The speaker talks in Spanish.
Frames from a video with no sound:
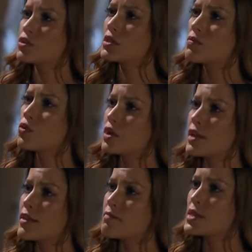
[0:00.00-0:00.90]
no se
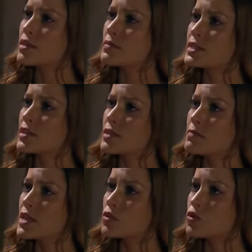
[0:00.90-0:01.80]
burle de mí, de mis
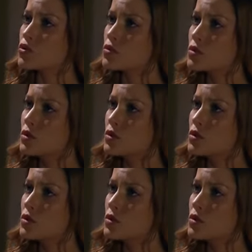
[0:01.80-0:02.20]
sentimientos.